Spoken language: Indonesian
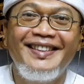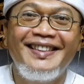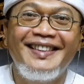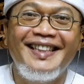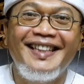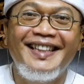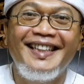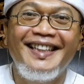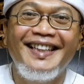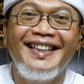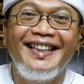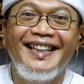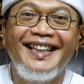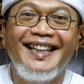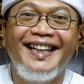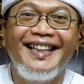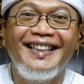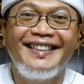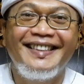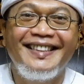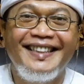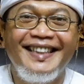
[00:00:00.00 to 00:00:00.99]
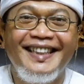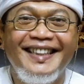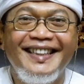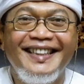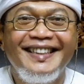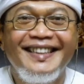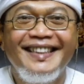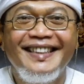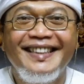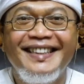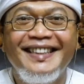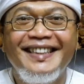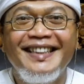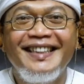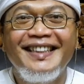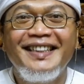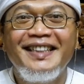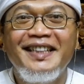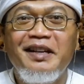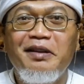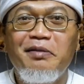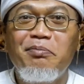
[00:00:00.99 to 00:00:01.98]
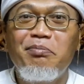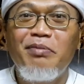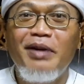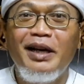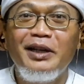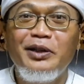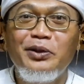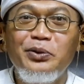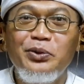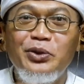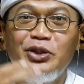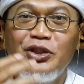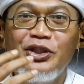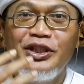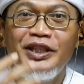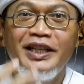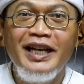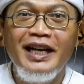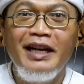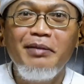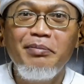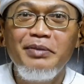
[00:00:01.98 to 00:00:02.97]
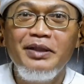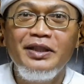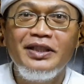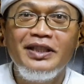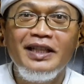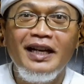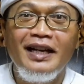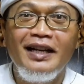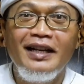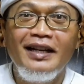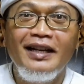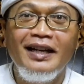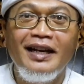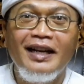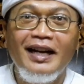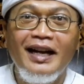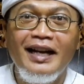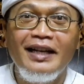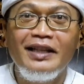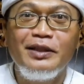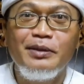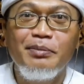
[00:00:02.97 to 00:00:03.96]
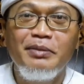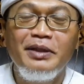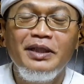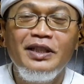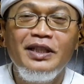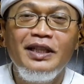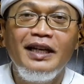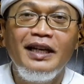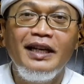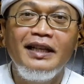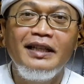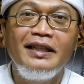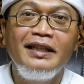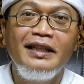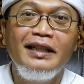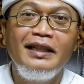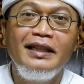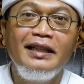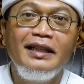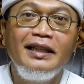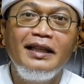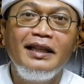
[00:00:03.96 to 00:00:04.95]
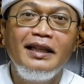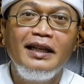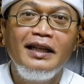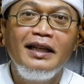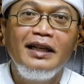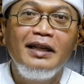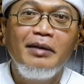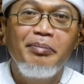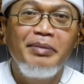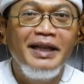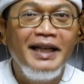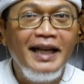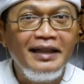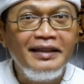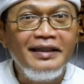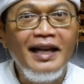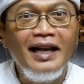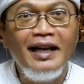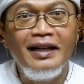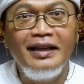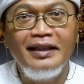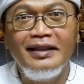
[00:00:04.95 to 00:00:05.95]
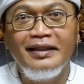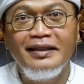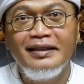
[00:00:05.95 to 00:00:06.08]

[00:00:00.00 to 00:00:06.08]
bisa lekas ya manusia bisa ngelekas menjadi binatang.